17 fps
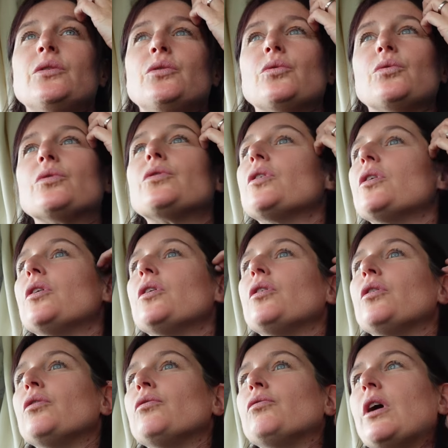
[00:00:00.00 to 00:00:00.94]
Donc
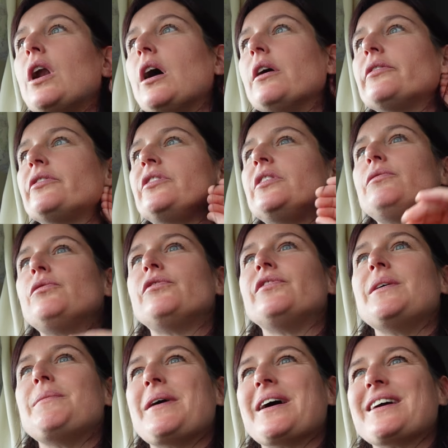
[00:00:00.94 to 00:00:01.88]
voilà, si vous
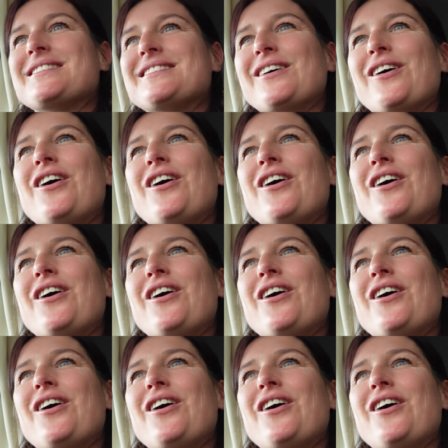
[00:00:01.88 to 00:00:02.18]
venez par ici.